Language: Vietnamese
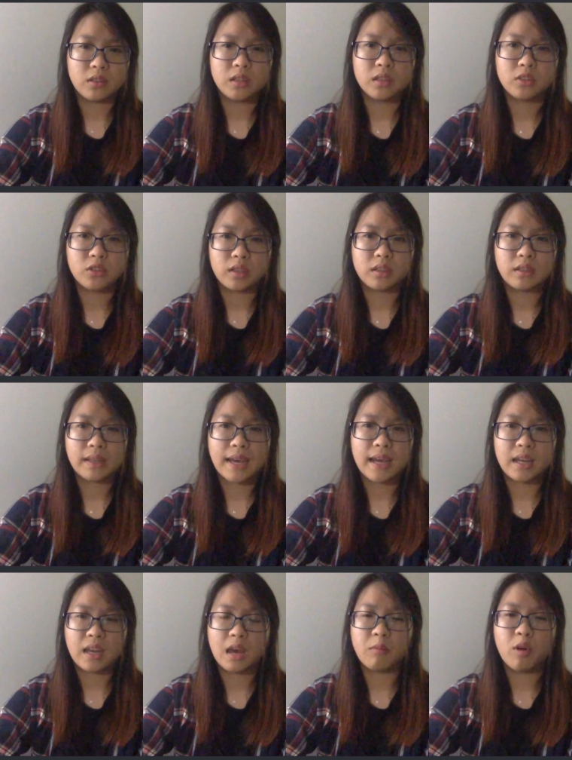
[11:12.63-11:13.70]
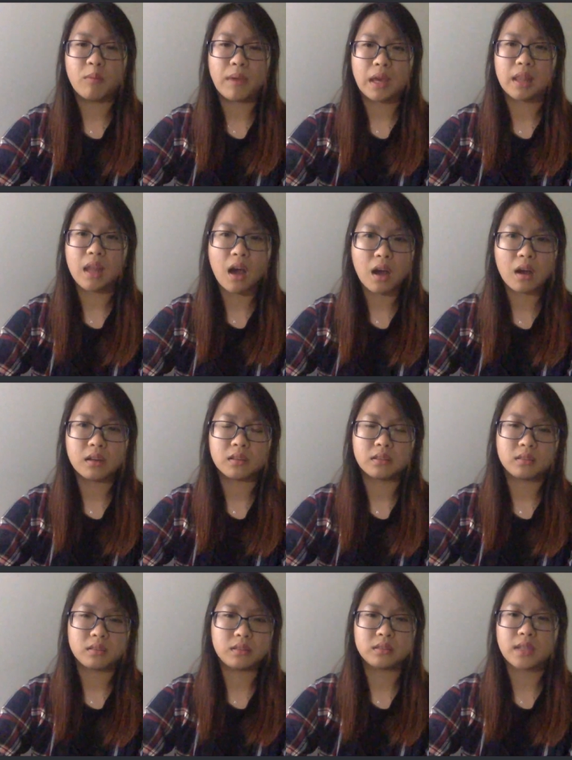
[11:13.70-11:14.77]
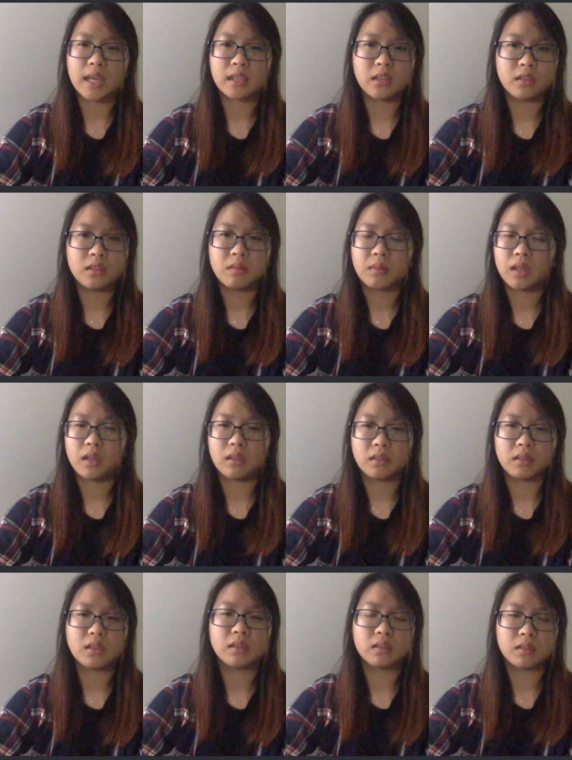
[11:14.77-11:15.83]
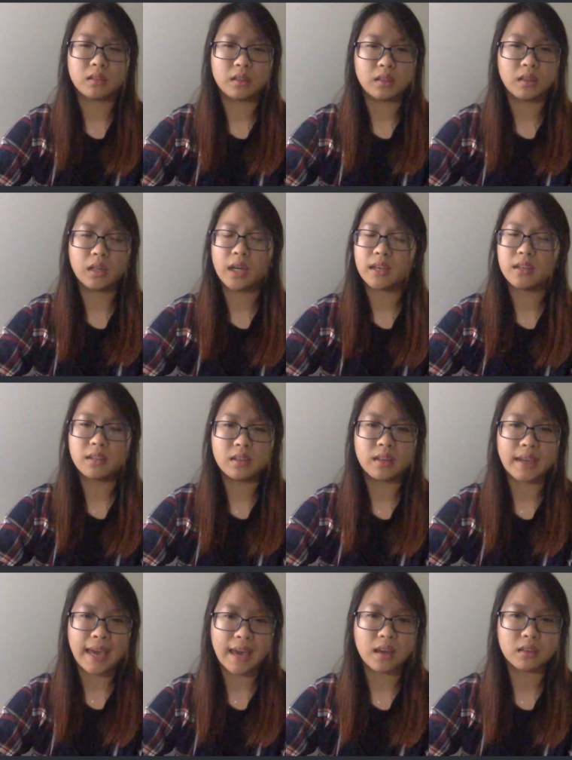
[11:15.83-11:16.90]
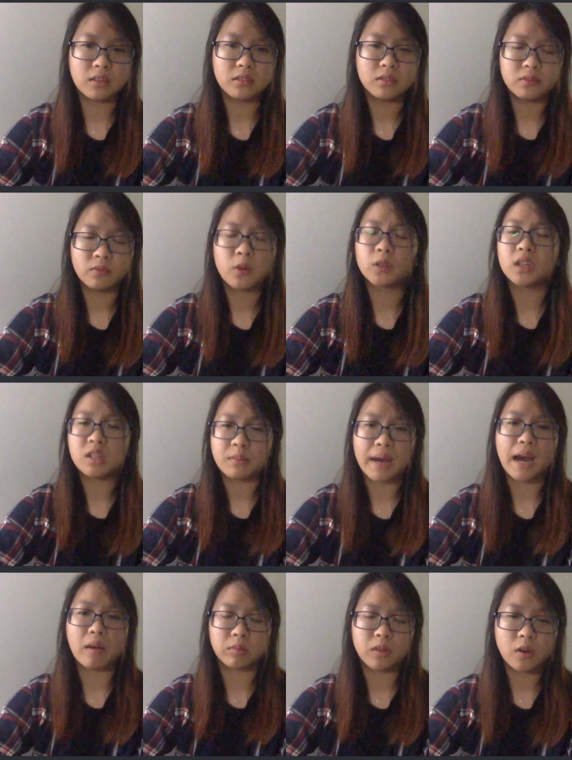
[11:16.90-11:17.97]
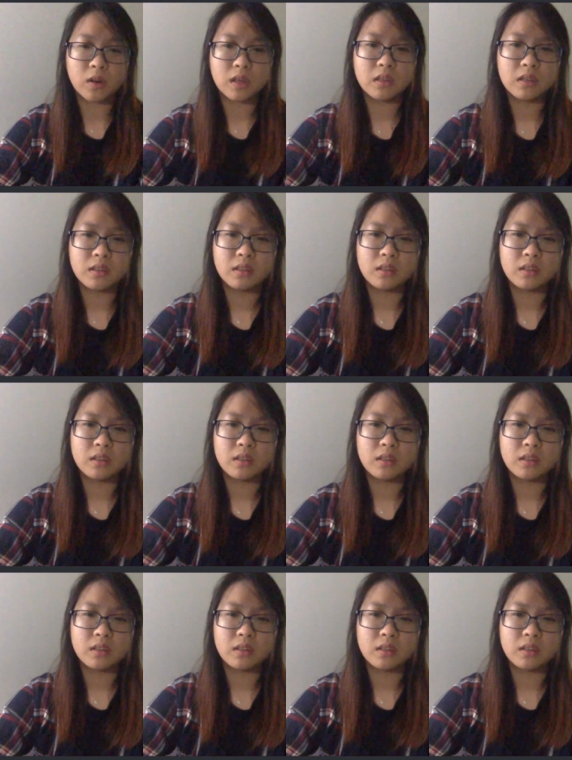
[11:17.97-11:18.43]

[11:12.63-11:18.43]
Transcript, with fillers: những chuyện như này để bố mẹ lo tài chính trong gia đình đừng đừng nghĩ gì cả cứ vô tư mà học thôi